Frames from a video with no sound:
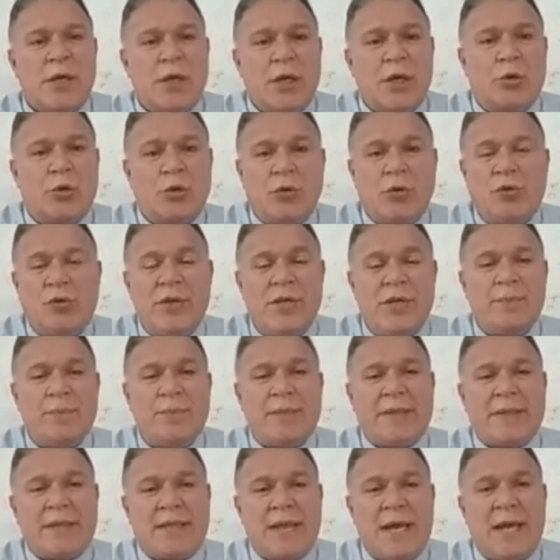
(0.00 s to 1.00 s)
آه، تفيد
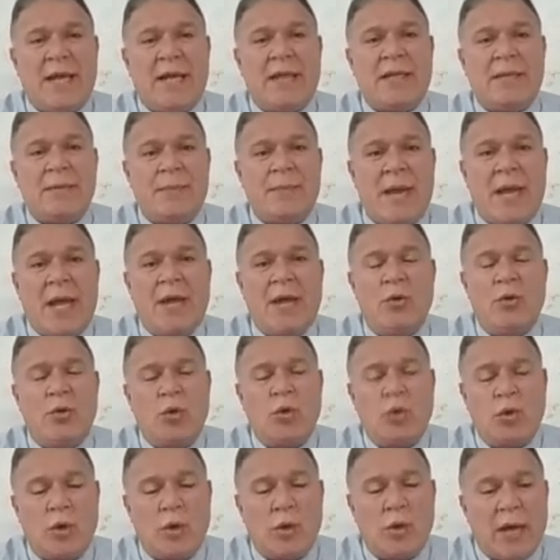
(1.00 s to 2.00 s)
بالتالي
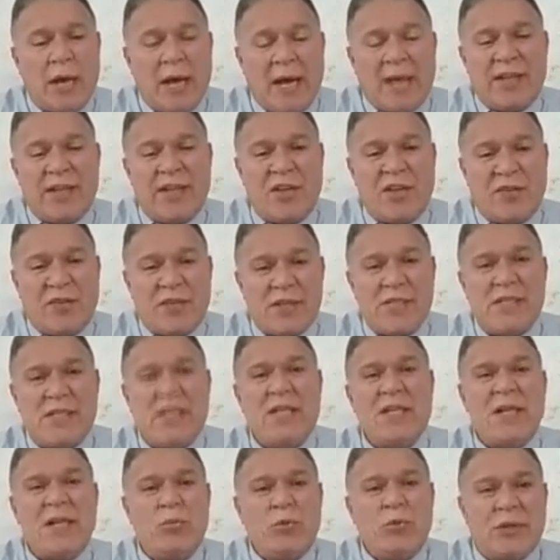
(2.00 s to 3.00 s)
بأنه
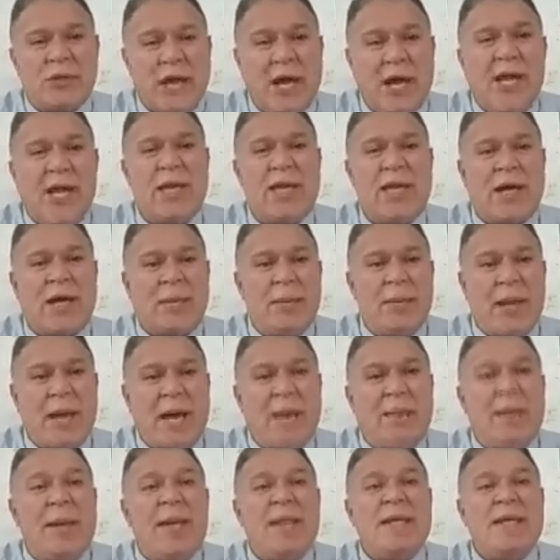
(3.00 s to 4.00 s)
التفاصيل المتعلقة
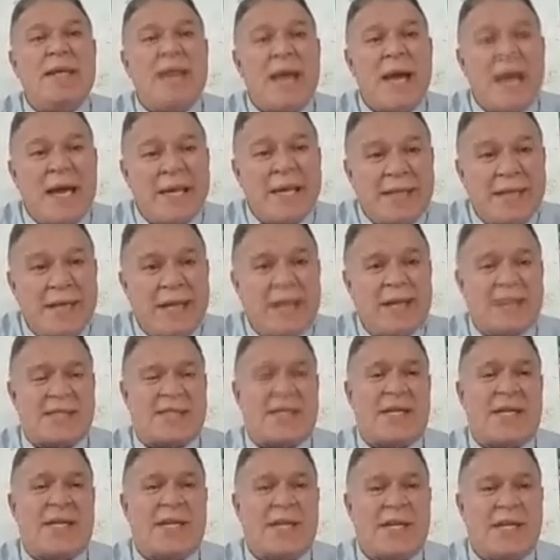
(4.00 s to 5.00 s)
بالعمليات
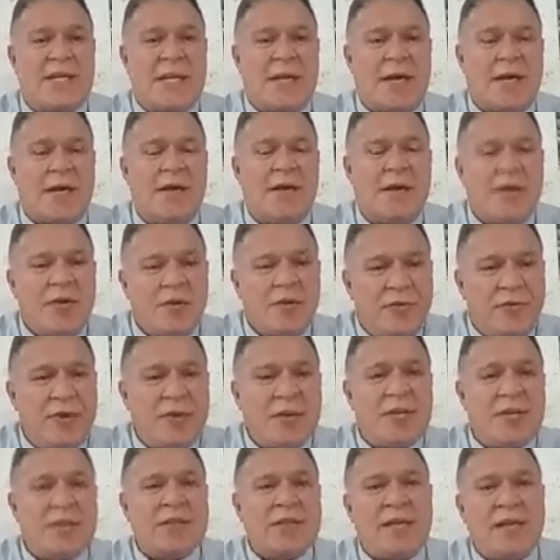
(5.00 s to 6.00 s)
العسكرية في
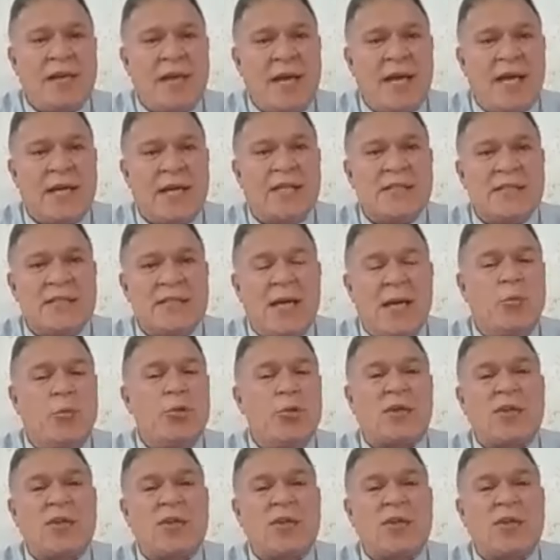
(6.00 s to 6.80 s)
قطاع غزة